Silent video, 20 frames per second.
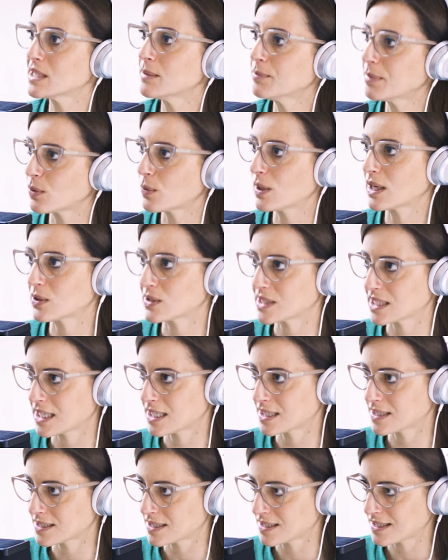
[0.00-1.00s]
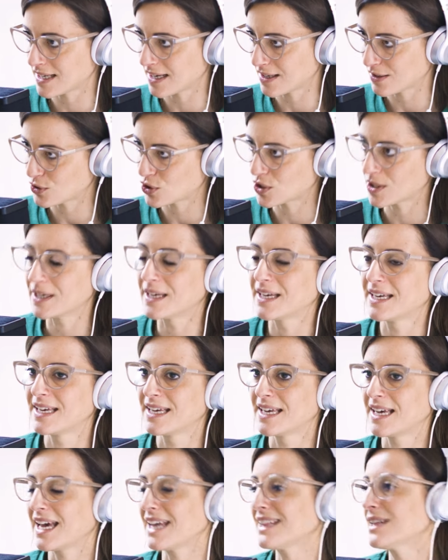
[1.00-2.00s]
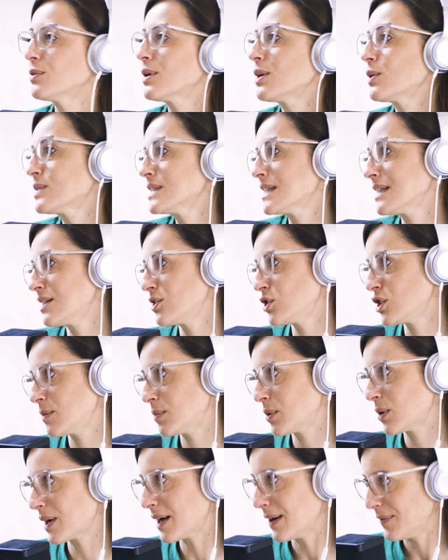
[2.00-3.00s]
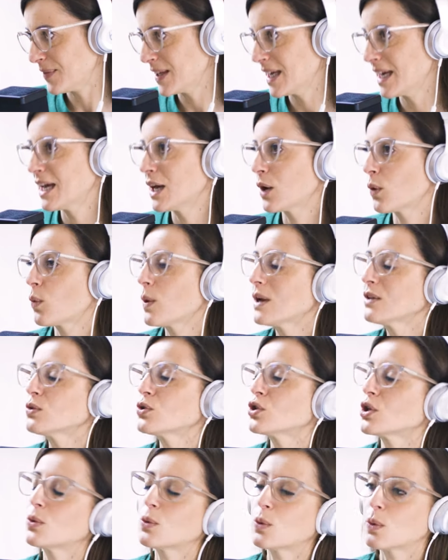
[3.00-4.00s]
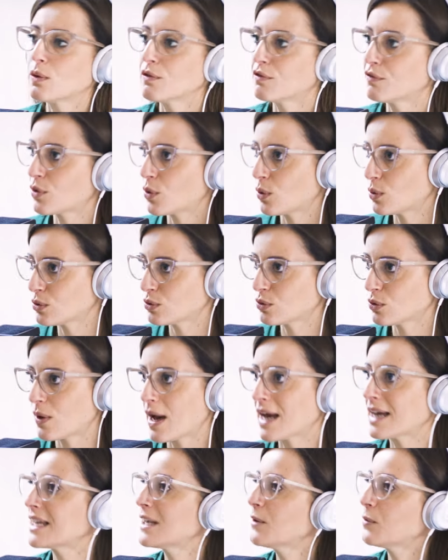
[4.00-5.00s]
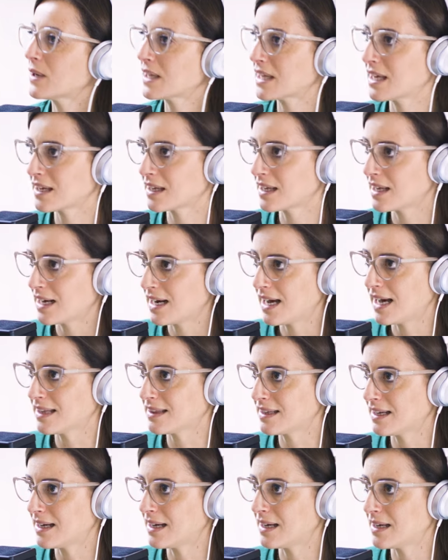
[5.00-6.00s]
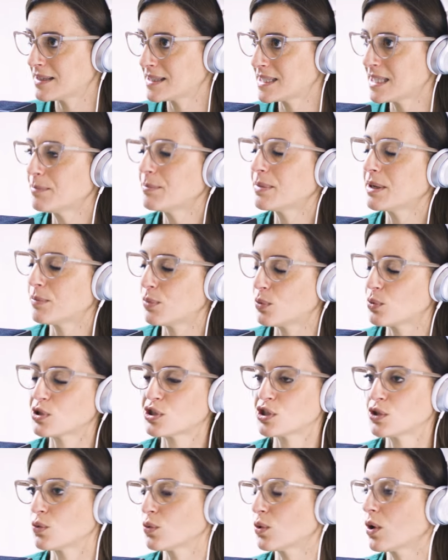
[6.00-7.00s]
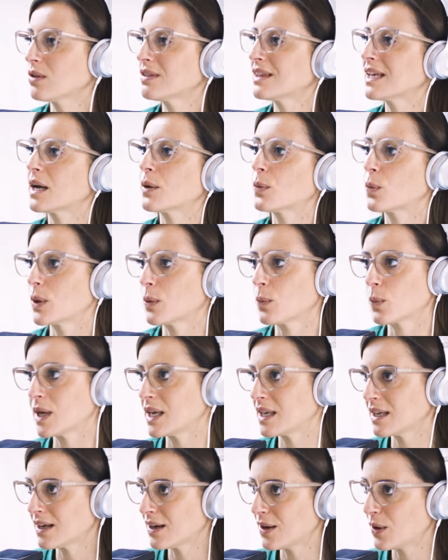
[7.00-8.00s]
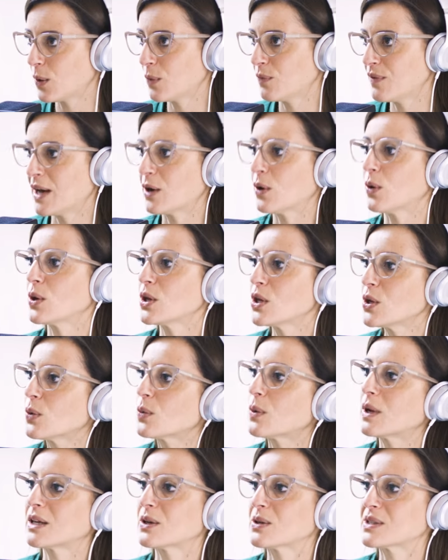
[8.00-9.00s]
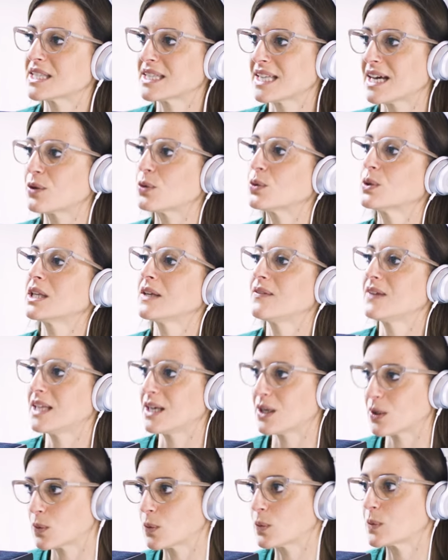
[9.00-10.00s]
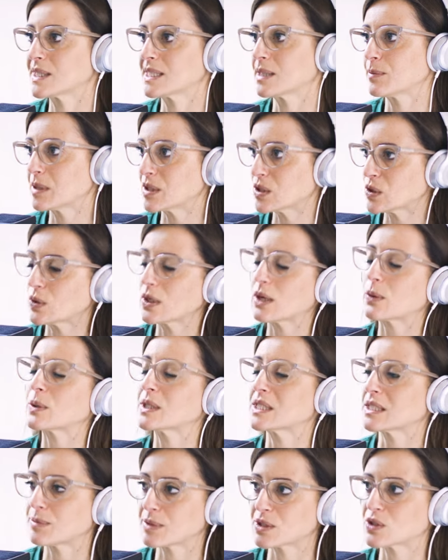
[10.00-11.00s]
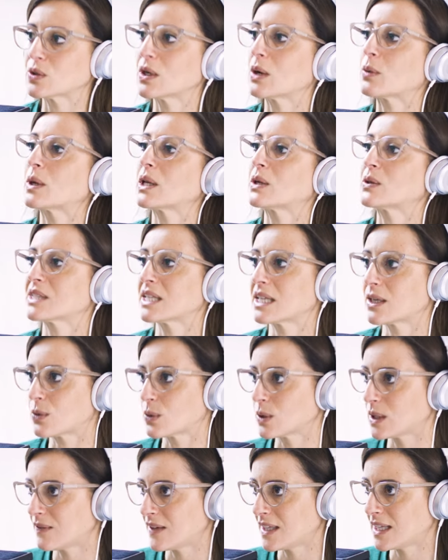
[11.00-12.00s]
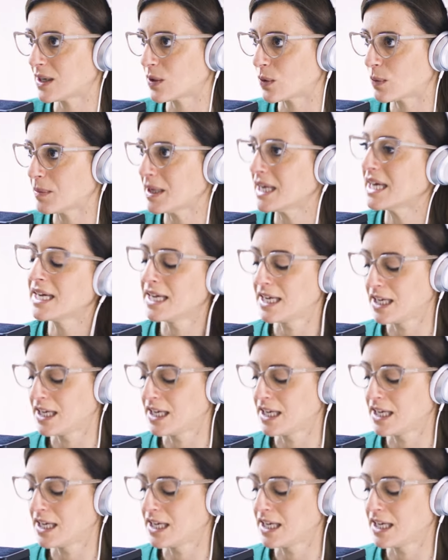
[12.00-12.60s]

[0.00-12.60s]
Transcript: sempre qualcosa da insegnarci ed è una cosa reciproca. Quando c'è un confronto, anche una chiacchierata, sempre porsi in un'ottica win-win, ovvero io ho qualcosa da condividere con questa persona, questa persona ha qualcosa da condividere con me,